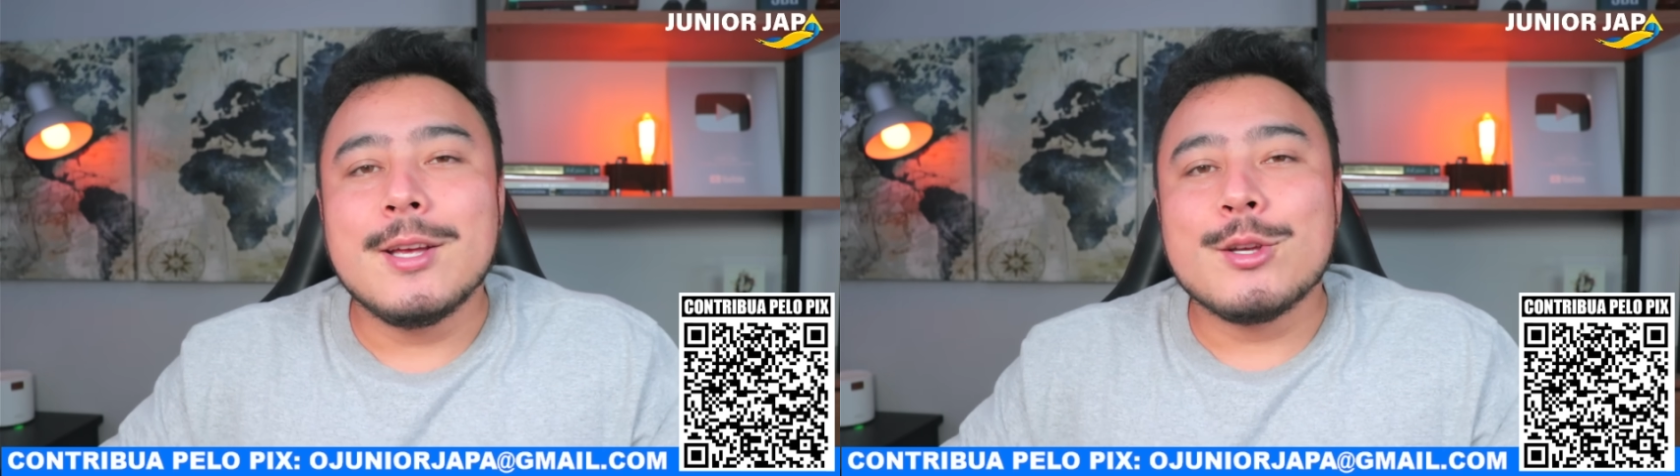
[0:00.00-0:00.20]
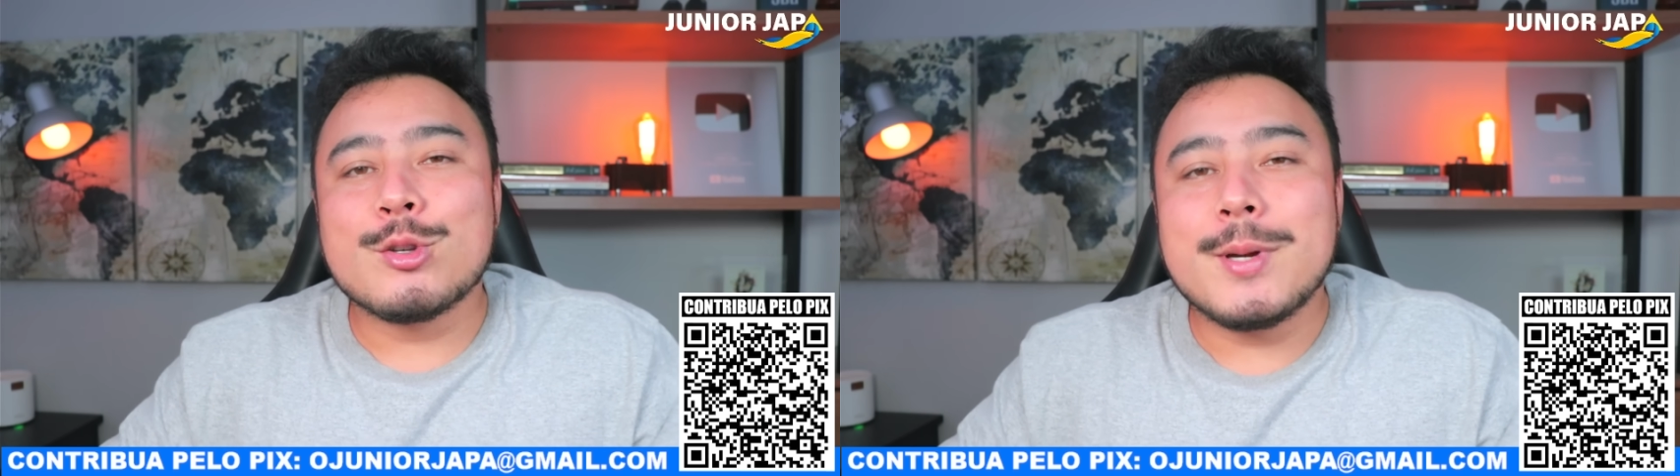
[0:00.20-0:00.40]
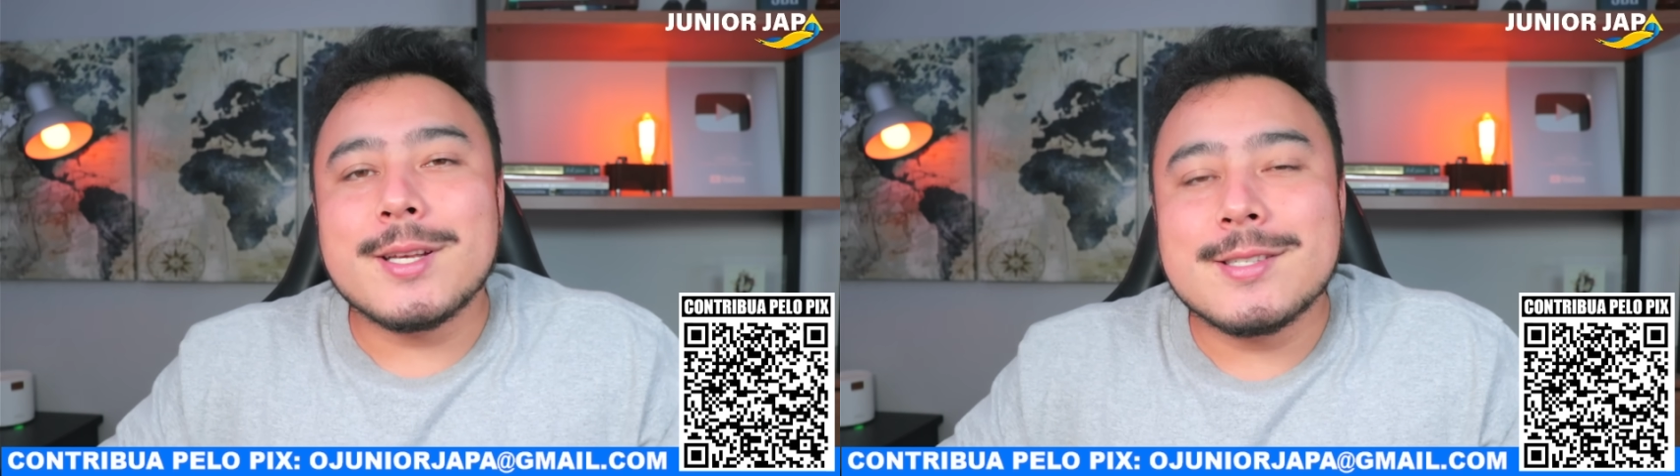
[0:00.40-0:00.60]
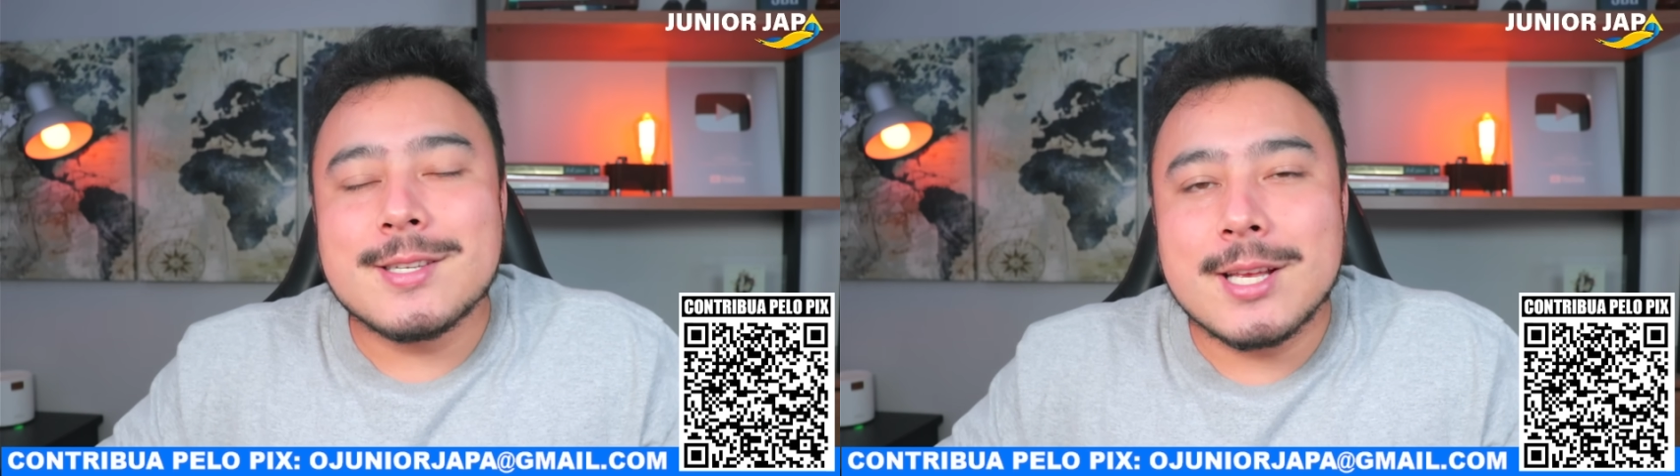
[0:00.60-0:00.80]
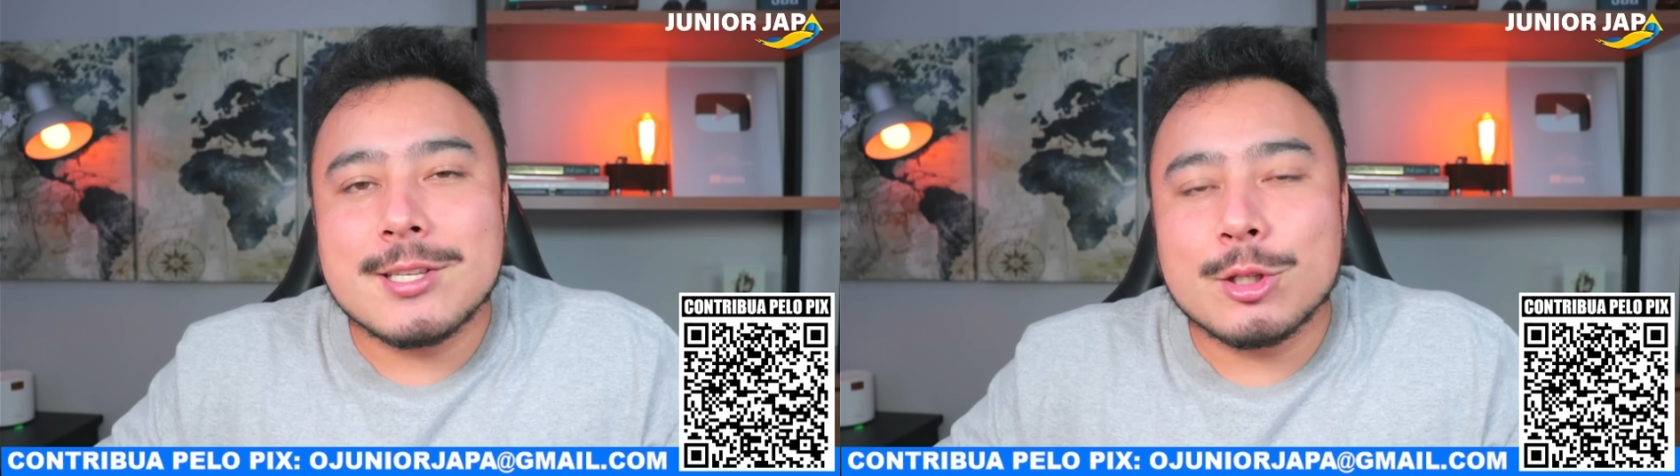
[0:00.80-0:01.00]
sobre a
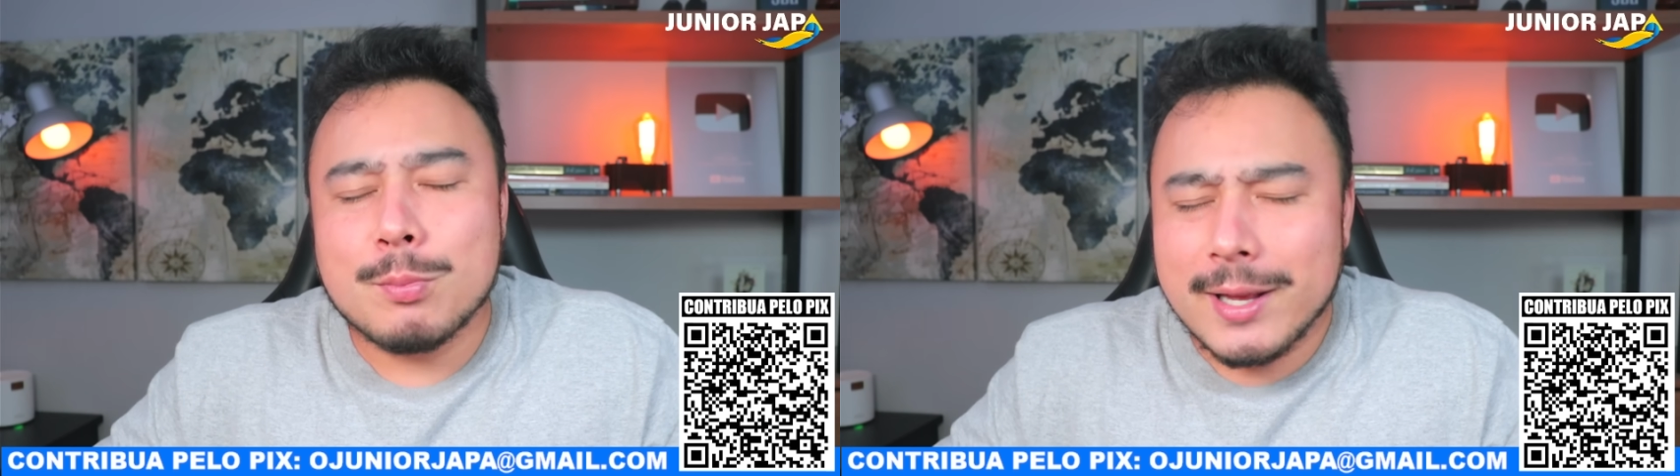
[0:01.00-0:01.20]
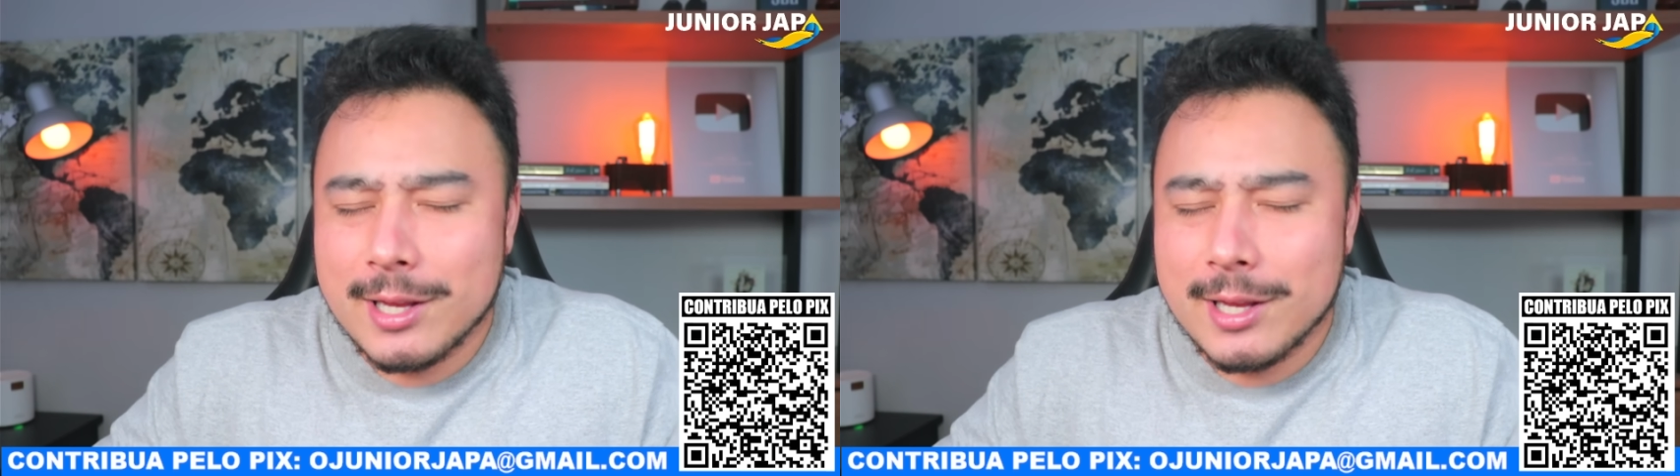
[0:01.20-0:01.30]
desistência do Biden,